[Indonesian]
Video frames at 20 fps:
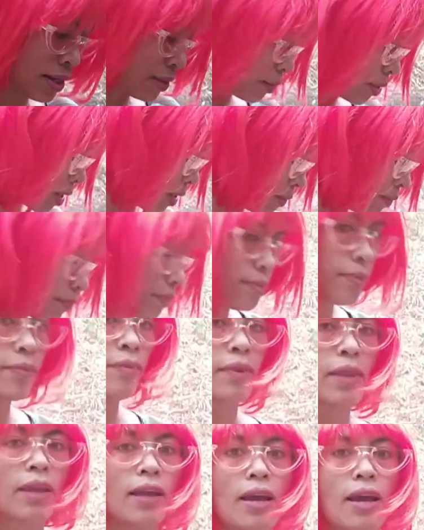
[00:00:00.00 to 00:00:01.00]
nah,
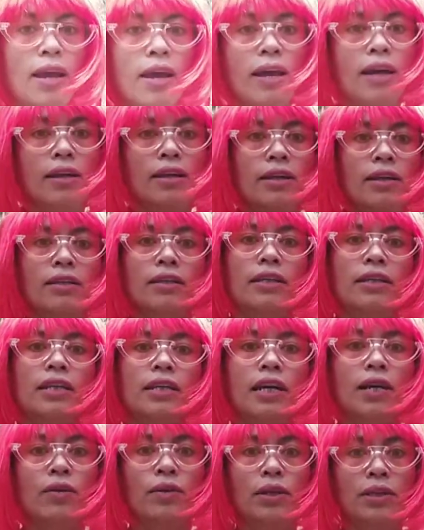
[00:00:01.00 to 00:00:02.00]

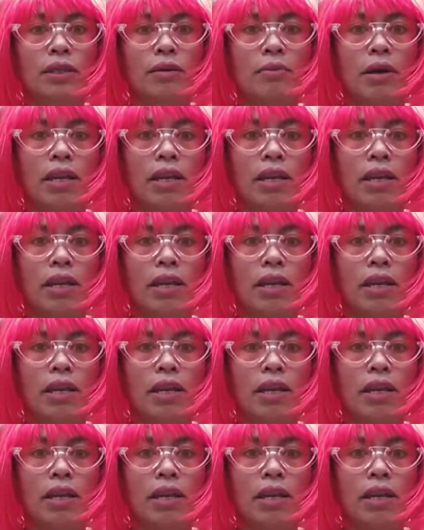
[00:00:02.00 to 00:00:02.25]
jadi kalau kita